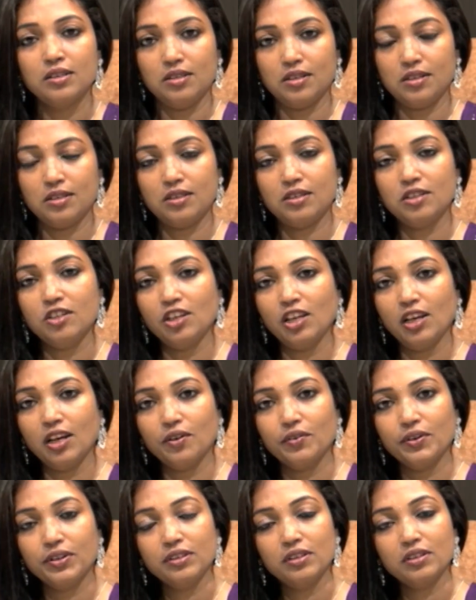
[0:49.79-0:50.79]
ஜஸ்ட்டு
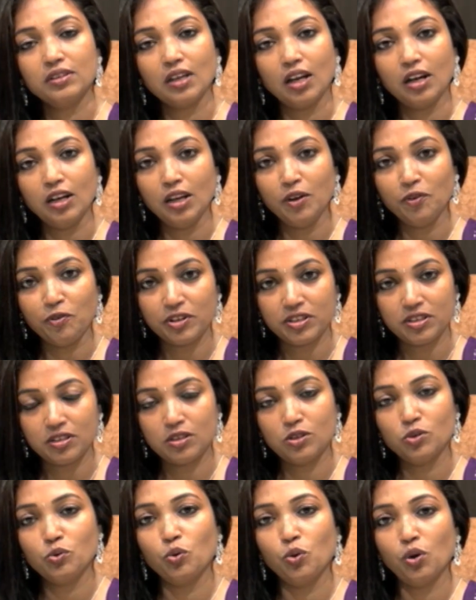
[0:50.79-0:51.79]
நீங்கள் வந்து தண்ணி
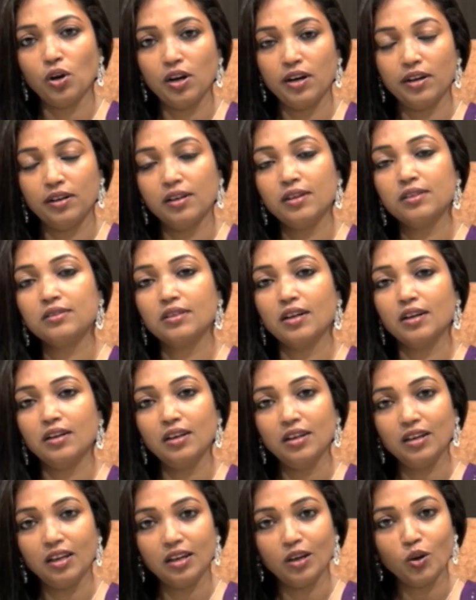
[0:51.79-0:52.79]
ஃபஸ்ட்டு ஒரு லிட்டர்
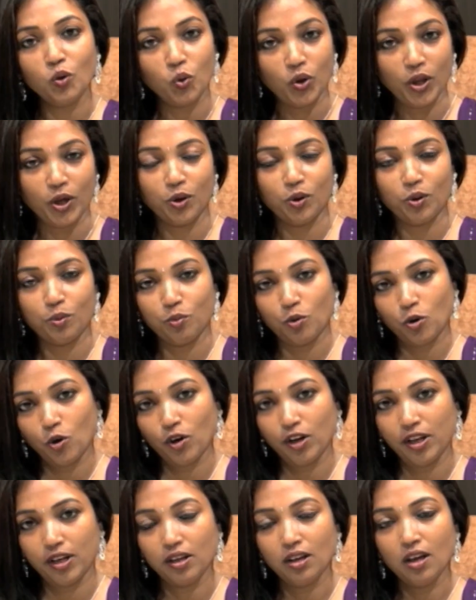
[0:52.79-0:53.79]
தண்ணி நீங்கள் குடிக்கணும்
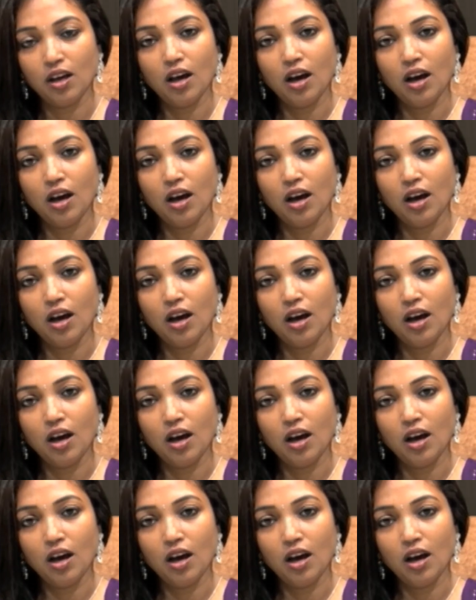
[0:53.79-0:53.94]
மார்னிங்